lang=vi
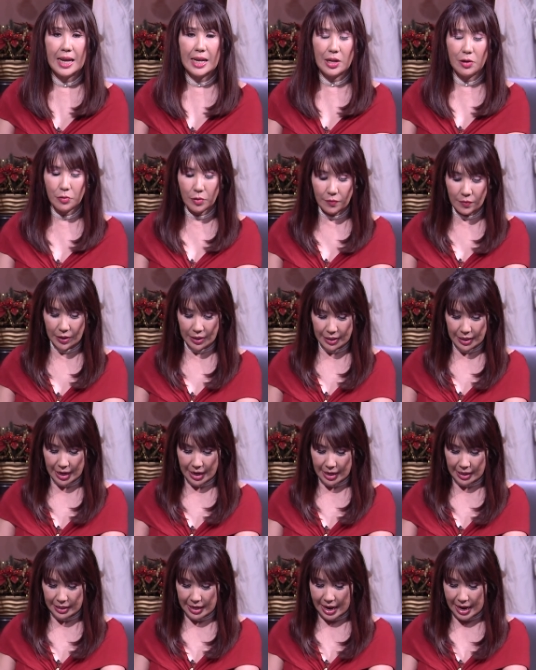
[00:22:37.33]
Nếu quý vị
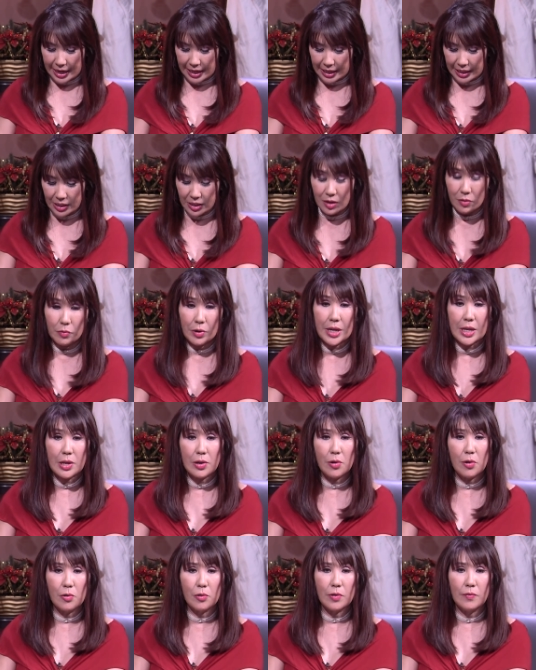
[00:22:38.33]
đang trên radio,